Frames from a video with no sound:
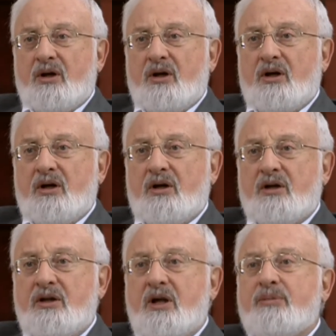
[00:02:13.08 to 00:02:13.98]

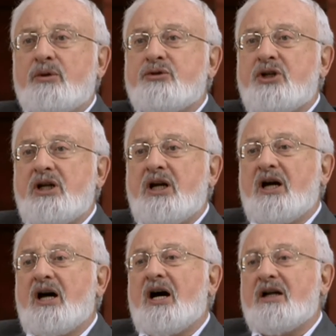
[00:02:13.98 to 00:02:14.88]
Э, не
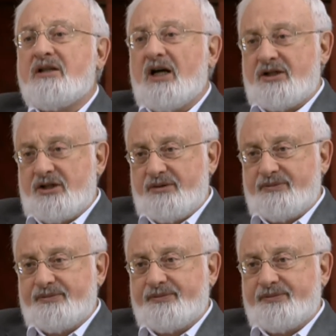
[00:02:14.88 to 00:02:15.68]
получение, а отдачи.